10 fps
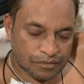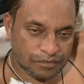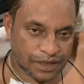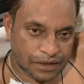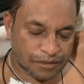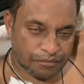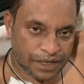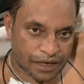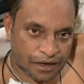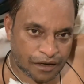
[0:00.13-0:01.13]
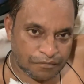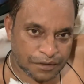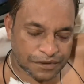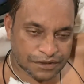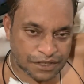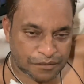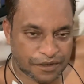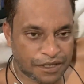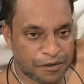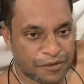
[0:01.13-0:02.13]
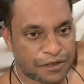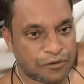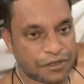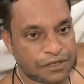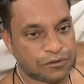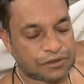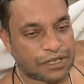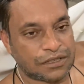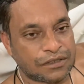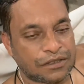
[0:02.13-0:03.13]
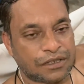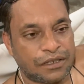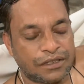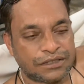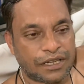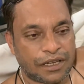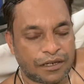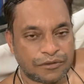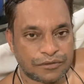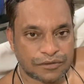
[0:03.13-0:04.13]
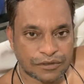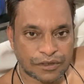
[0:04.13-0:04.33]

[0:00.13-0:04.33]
मे, मेरा नाम विपिन शर्मा है मैं रुड़की उत्तराखंड से आया हूँ